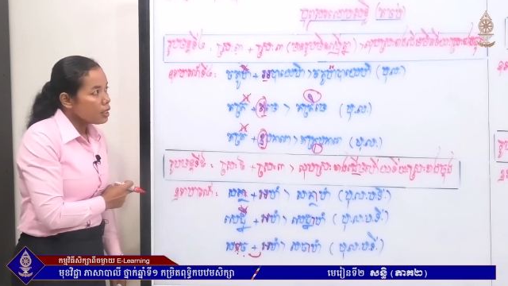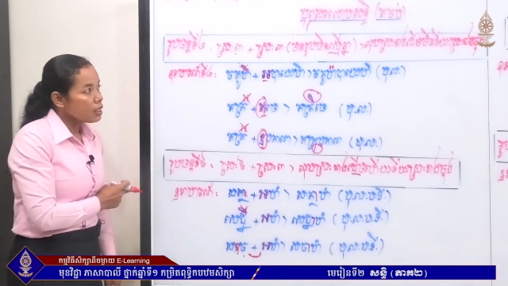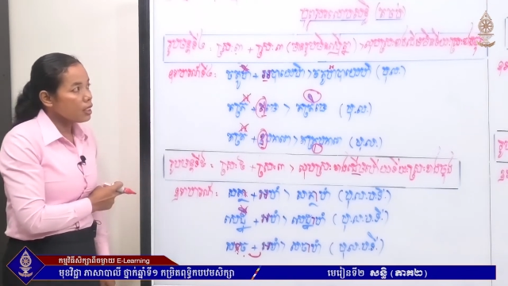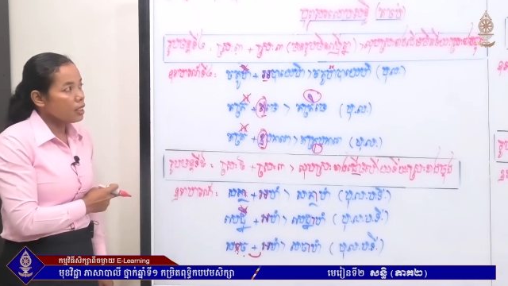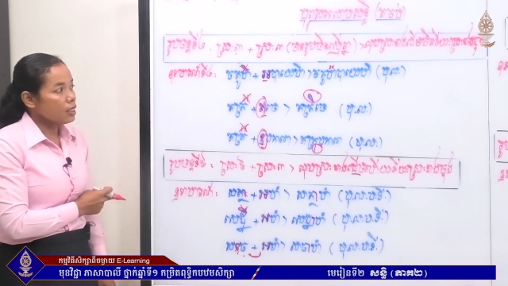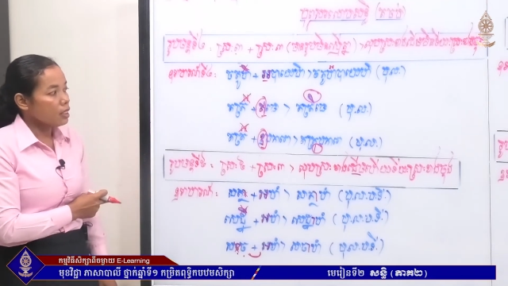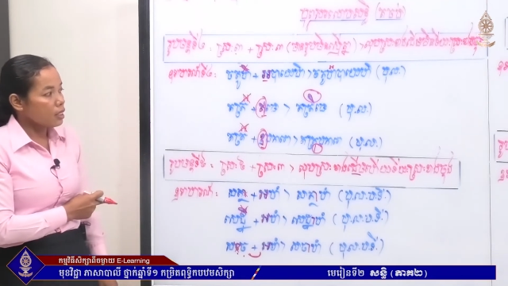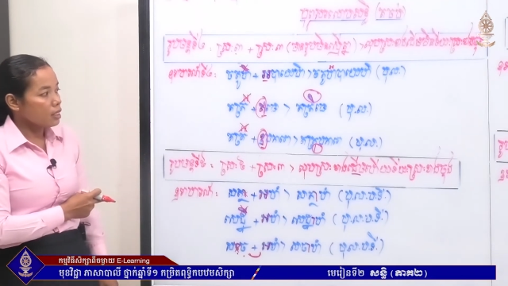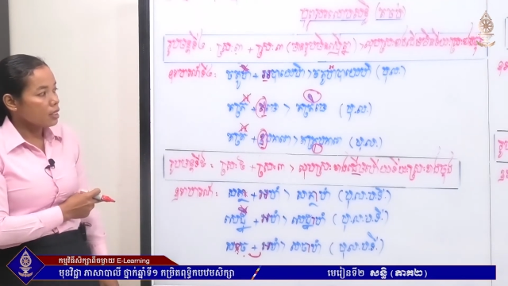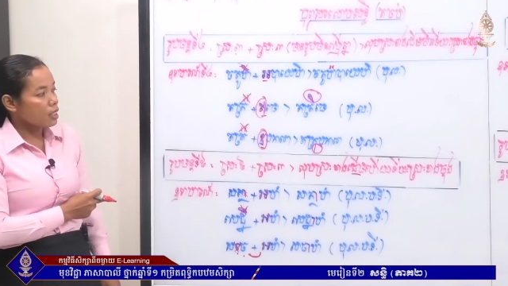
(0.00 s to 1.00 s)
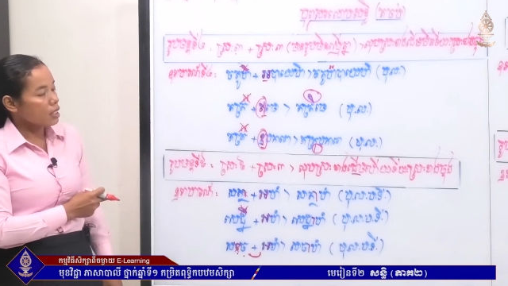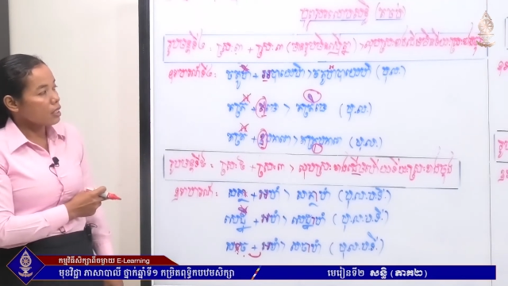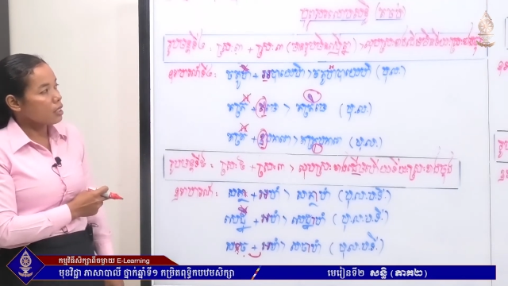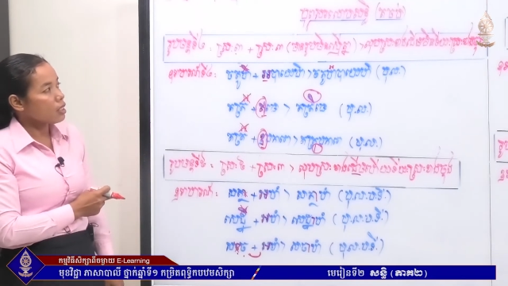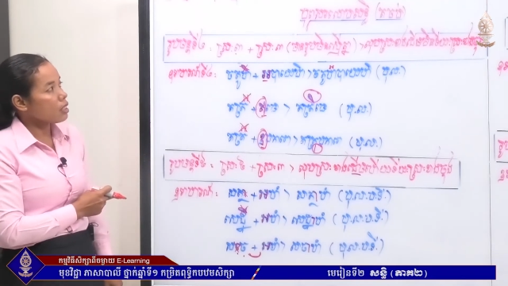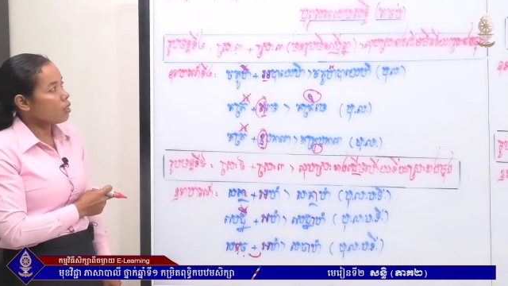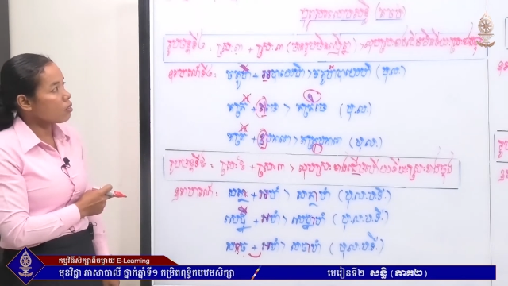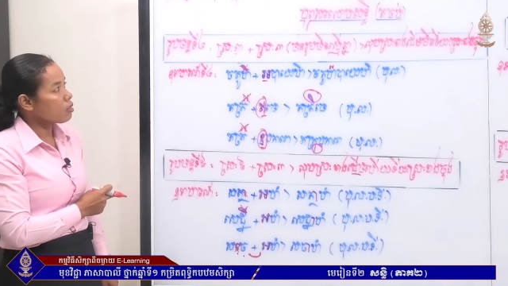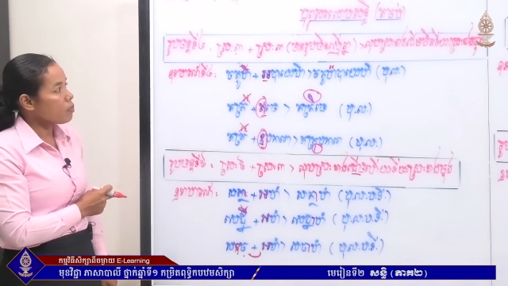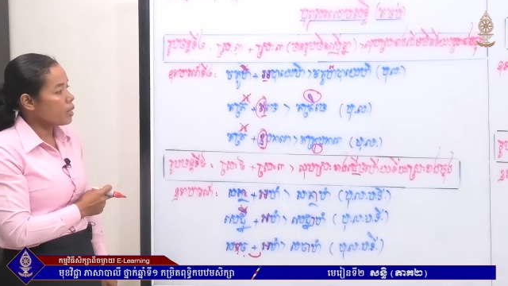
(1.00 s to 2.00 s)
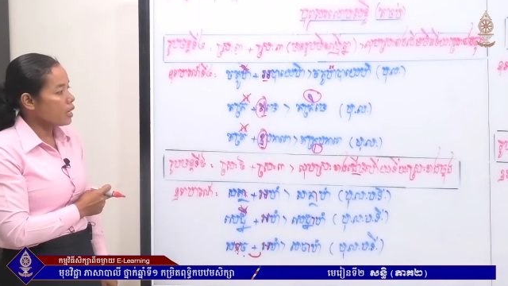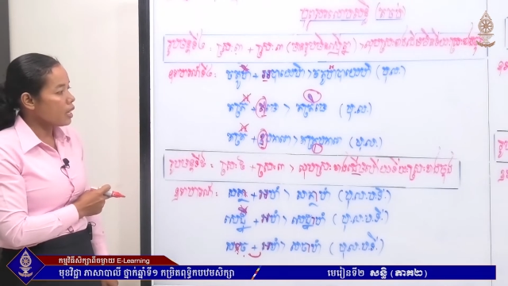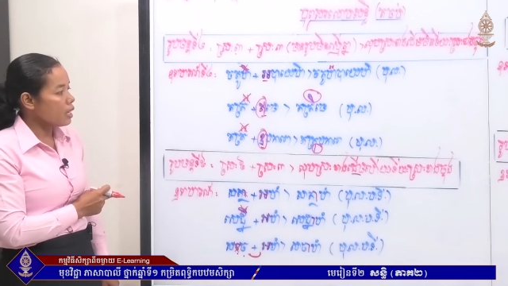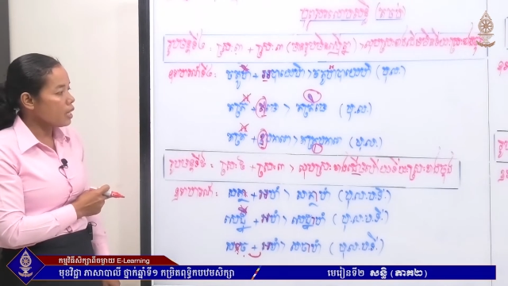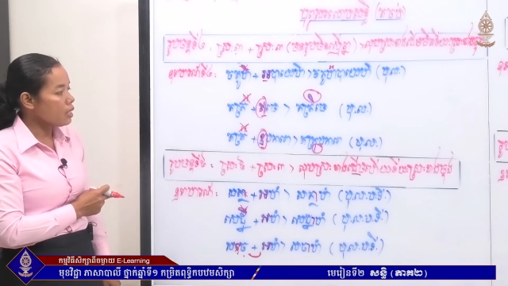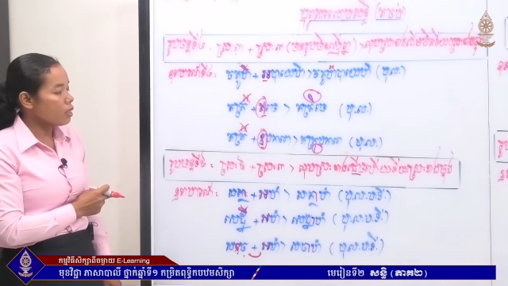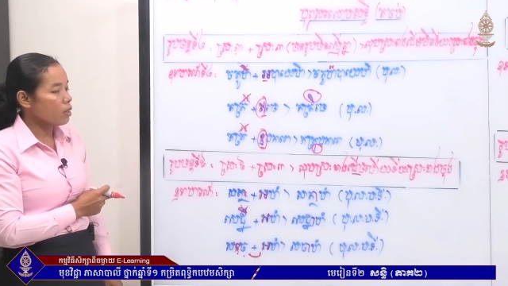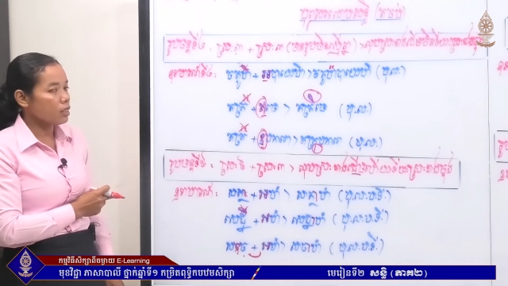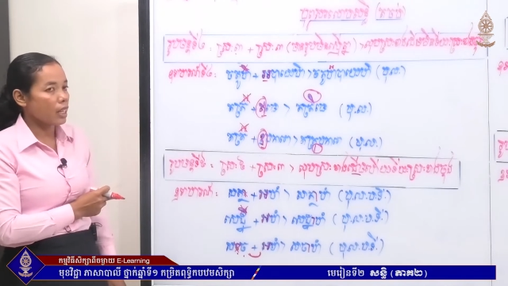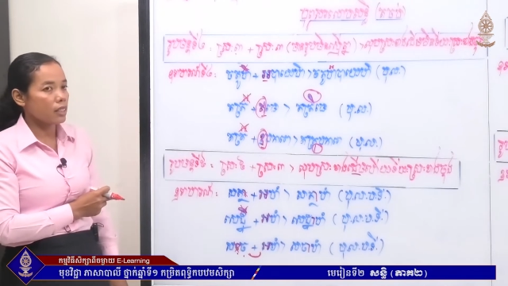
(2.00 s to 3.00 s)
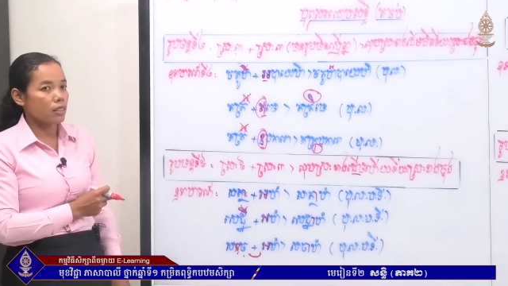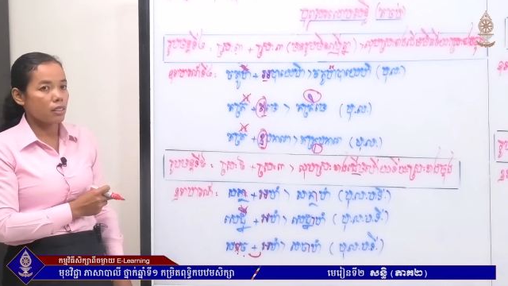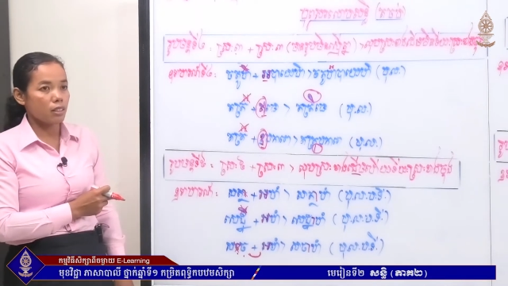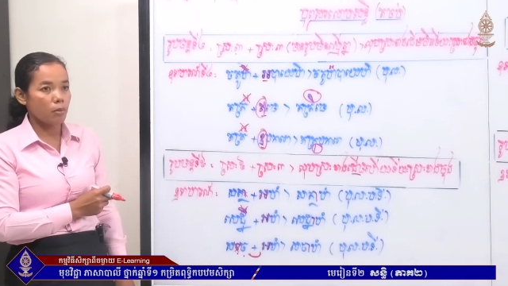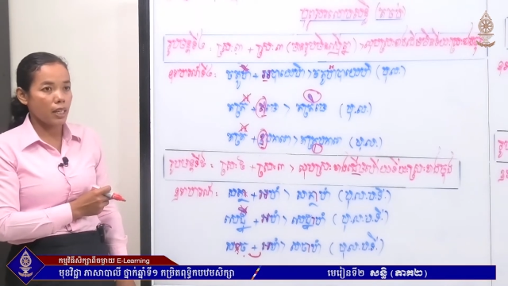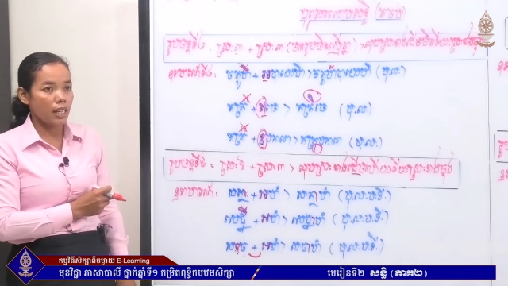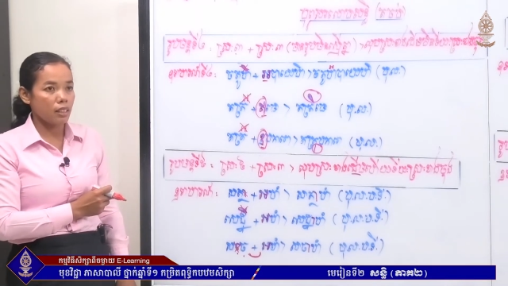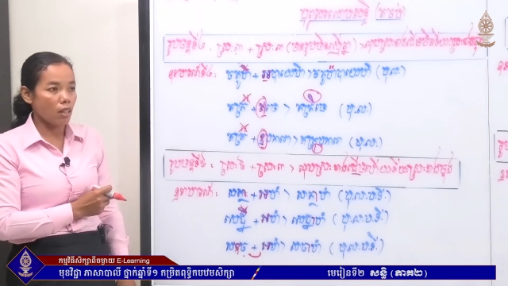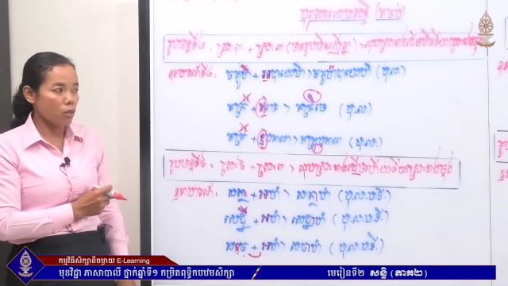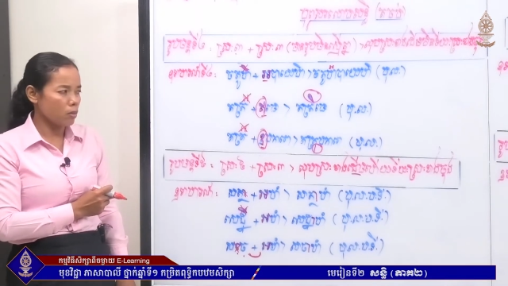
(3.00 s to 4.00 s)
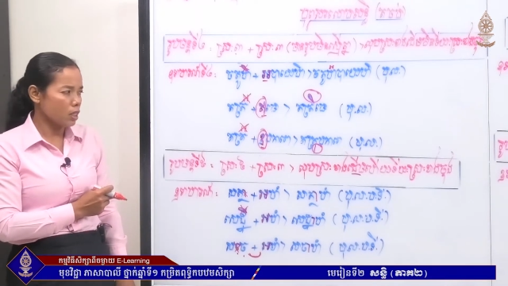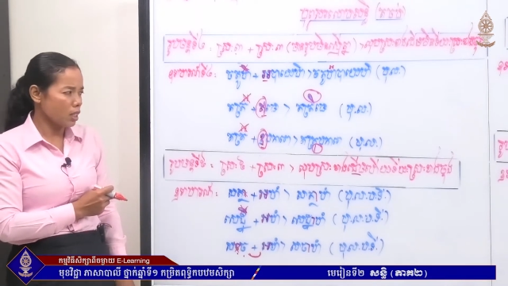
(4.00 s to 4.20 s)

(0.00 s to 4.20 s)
chẳng ở khăn miền ní còn tại nhung cái nào chẳng là con cha